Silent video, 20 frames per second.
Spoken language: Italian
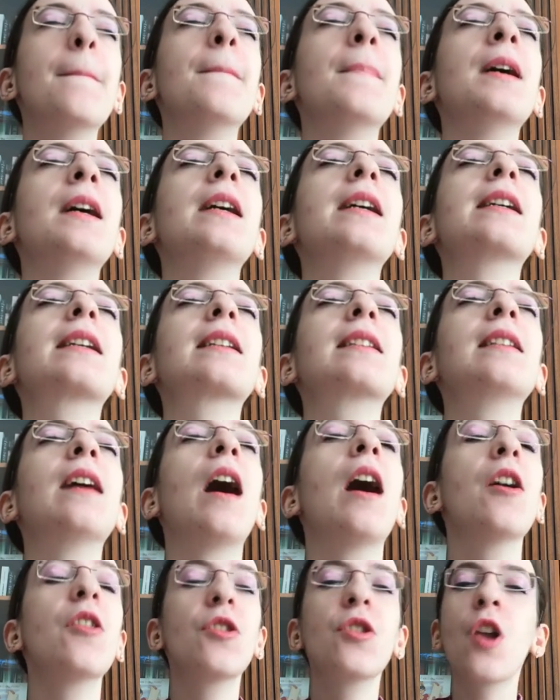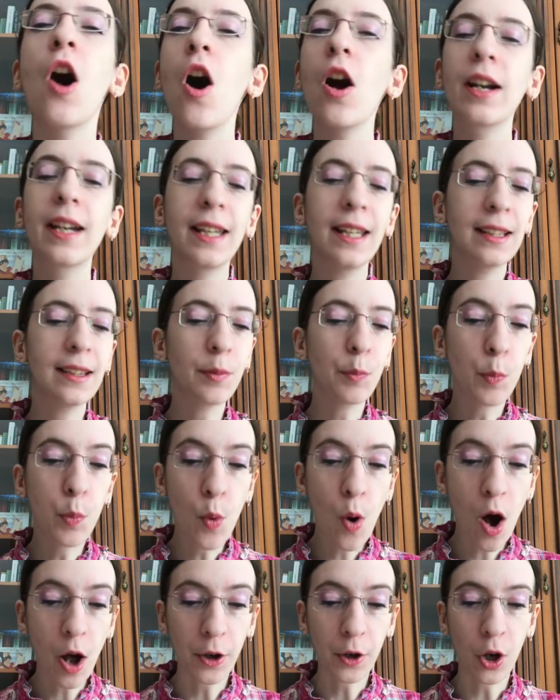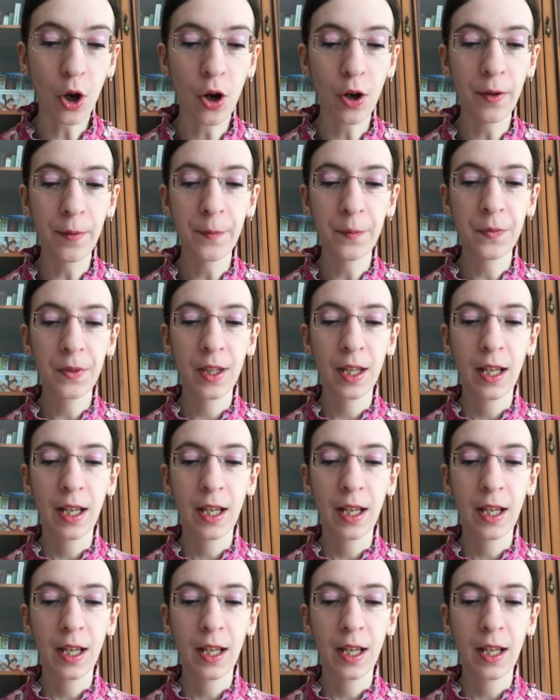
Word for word: Merda! No, Kit, buono!